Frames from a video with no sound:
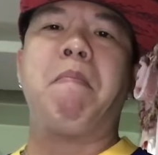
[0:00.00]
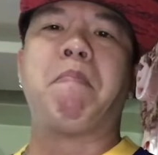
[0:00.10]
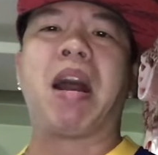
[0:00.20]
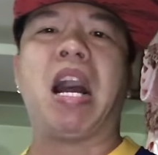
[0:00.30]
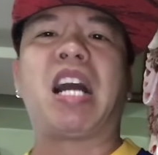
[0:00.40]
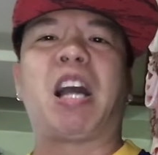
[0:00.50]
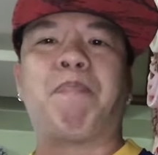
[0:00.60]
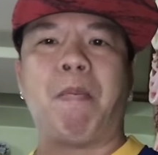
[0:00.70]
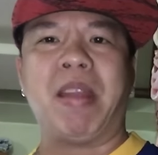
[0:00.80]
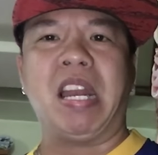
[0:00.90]
Mga
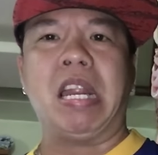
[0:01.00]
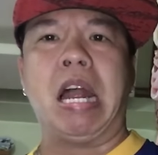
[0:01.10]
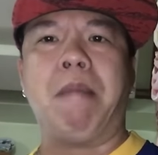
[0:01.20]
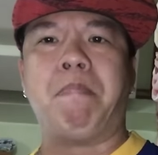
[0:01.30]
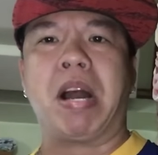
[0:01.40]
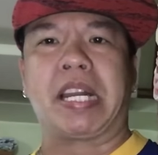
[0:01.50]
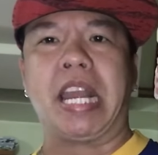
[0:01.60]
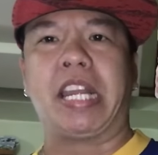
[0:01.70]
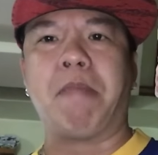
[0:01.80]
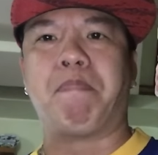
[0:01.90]
kapamilya,
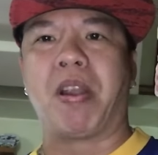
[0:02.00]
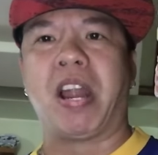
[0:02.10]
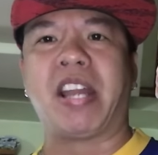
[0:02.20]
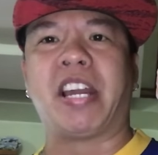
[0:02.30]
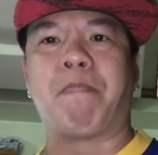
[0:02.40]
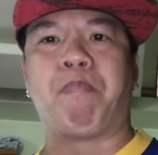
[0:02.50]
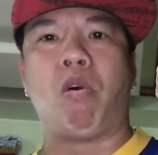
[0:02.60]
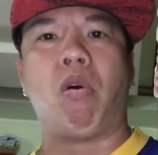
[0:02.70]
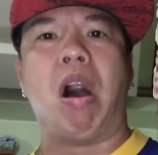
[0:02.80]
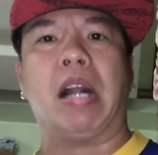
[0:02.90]
magiging panayad po